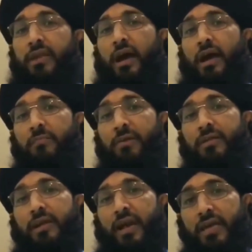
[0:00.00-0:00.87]
यहाँ पर
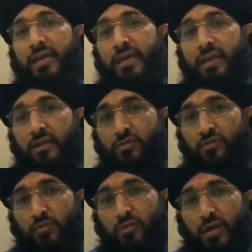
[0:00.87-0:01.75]
दिखाई गई कि
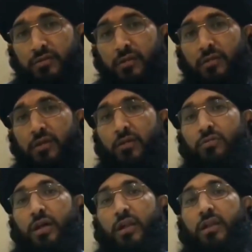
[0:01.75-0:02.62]
रसूलुल्लाह सल्लल्लाहु
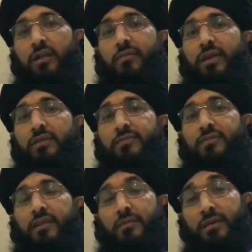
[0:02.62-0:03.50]
अलैहि
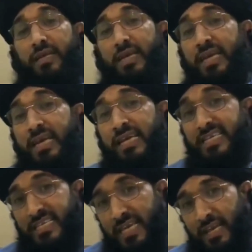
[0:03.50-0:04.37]
वसल्लम की
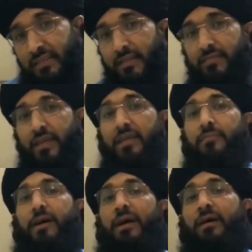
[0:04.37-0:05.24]
सीरत
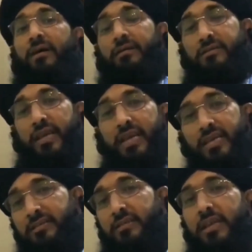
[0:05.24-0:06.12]
तय्यबा से
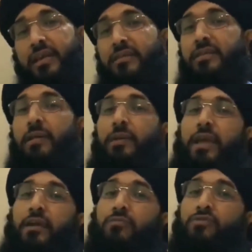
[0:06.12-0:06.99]
किस तरीके से
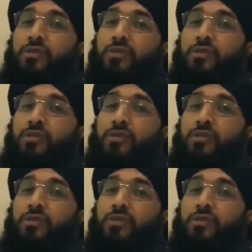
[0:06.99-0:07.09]
एक